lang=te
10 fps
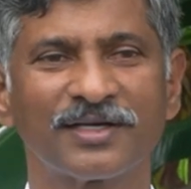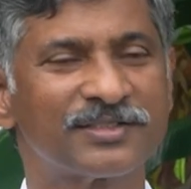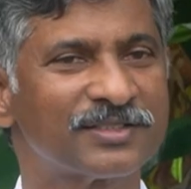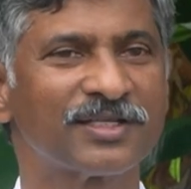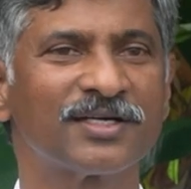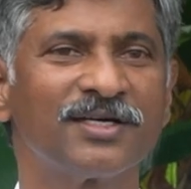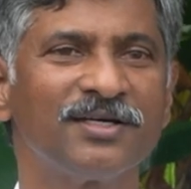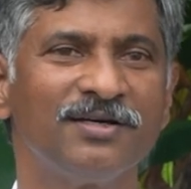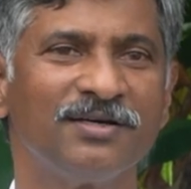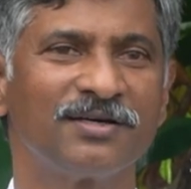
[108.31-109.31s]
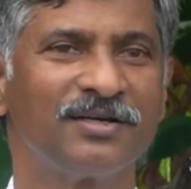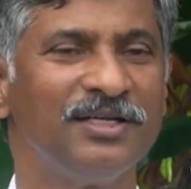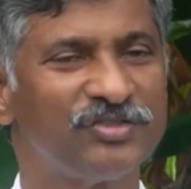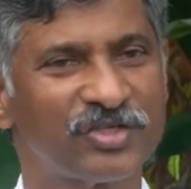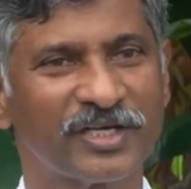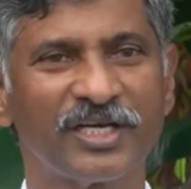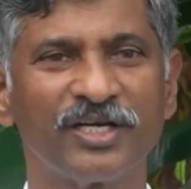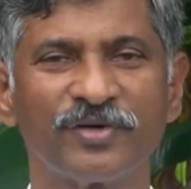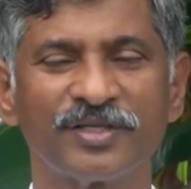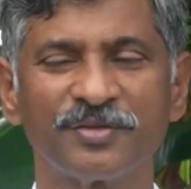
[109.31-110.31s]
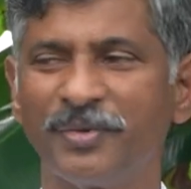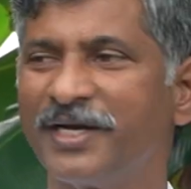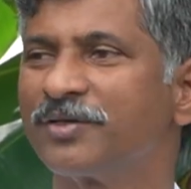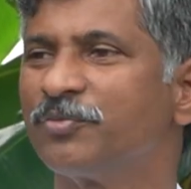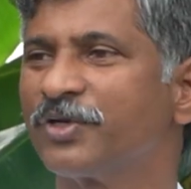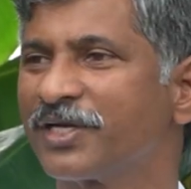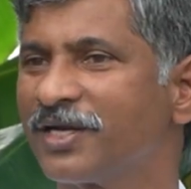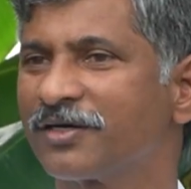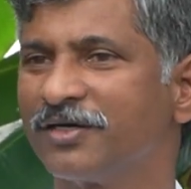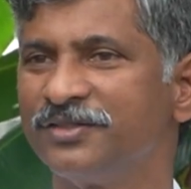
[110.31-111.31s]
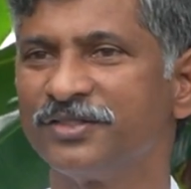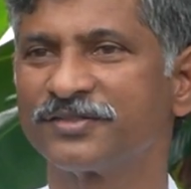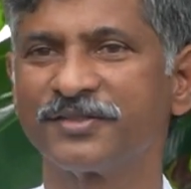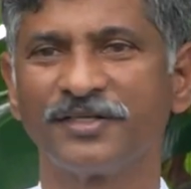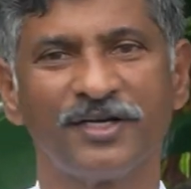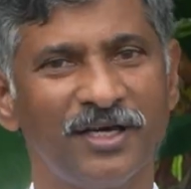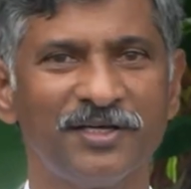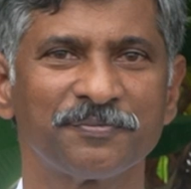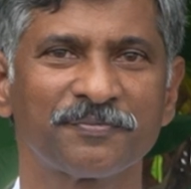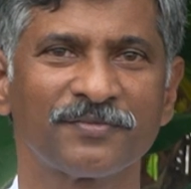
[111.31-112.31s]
ఖచ్చితంగా క్లీన్ చేయగలిగేటువంటిది బయట మురికినైనా క్లీన్ చేసేది నీళ్ళే